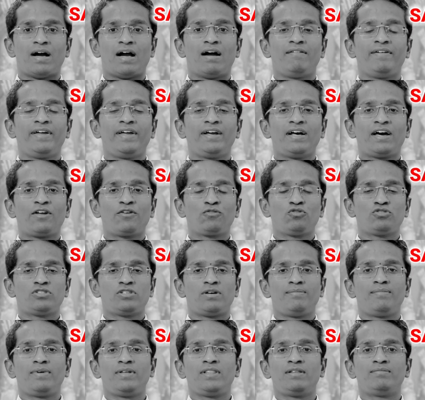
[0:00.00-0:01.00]
మావయ్య గారితో
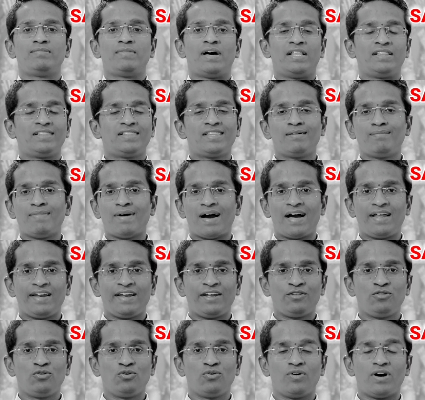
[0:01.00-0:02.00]
సంబంధం అంత
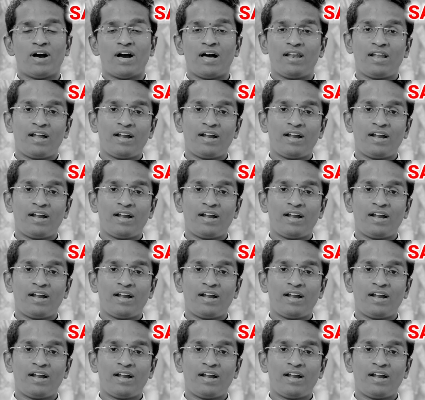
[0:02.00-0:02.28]
బాగాలేదో